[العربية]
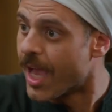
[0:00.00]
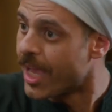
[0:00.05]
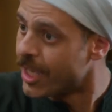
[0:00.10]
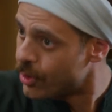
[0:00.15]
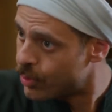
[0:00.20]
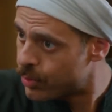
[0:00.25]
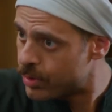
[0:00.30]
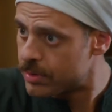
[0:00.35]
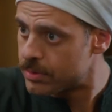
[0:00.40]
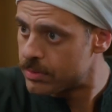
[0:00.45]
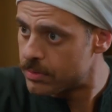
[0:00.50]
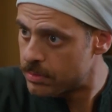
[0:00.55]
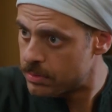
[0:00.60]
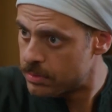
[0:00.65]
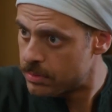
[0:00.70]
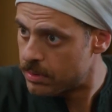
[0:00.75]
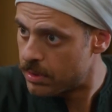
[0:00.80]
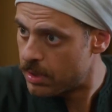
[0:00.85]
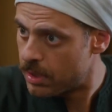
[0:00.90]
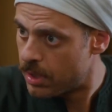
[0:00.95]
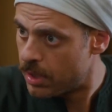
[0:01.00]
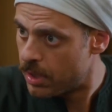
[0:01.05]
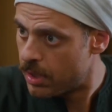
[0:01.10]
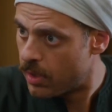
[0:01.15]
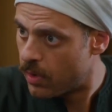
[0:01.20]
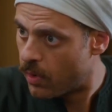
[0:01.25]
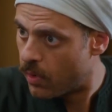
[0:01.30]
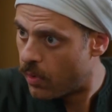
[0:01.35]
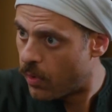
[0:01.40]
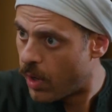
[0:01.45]
ايوه
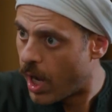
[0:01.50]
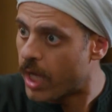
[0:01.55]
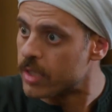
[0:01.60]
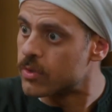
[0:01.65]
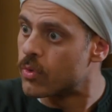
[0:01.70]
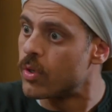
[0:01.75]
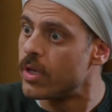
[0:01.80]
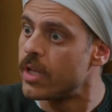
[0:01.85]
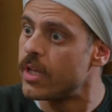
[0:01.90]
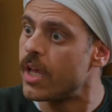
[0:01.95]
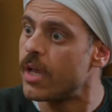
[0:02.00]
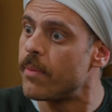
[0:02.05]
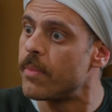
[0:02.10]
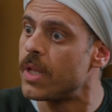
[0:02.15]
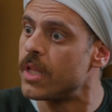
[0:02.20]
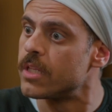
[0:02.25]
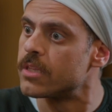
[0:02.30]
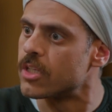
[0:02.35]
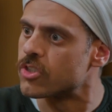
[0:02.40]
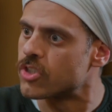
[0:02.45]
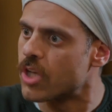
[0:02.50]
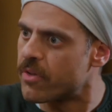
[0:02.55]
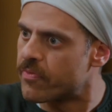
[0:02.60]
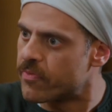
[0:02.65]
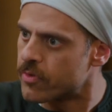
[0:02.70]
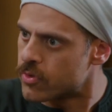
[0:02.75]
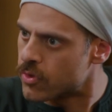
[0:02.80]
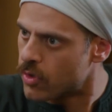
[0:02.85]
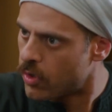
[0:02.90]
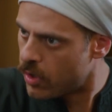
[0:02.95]
وهتقولي لي اعمل اللي انت
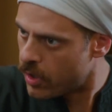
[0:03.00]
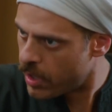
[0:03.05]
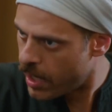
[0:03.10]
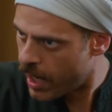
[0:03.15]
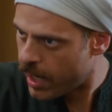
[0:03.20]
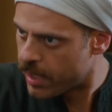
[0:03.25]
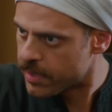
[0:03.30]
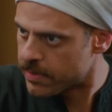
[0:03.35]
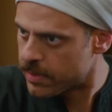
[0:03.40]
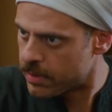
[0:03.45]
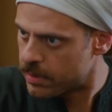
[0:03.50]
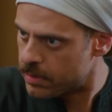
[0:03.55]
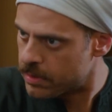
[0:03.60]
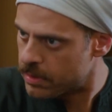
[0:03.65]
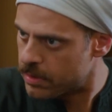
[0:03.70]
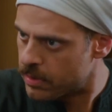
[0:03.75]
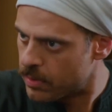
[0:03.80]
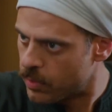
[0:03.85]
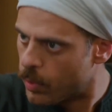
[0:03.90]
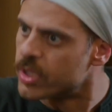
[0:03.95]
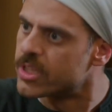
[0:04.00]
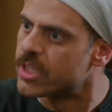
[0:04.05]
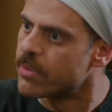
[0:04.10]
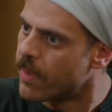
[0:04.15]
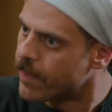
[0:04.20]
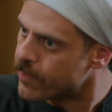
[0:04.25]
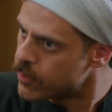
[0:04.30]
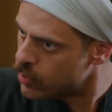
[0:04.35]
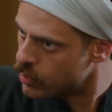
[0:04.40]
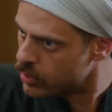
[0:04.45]
شايفه صح يا حسن وانت
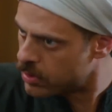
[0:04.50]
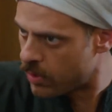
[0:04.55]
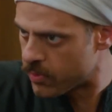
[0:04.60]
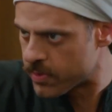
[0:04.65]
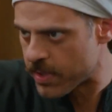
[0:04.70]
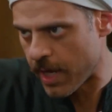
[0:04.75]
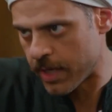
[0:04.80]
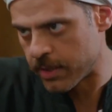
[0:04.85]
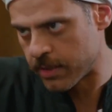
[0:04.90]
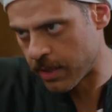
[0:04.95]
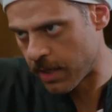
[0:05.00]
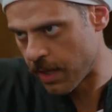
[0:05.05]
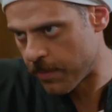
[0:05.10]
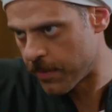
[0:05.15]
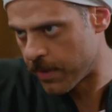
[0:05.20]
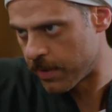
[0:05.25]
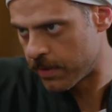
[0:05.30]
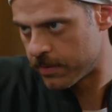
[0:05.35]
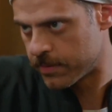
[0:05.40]
مبسوطه وسعيده كمان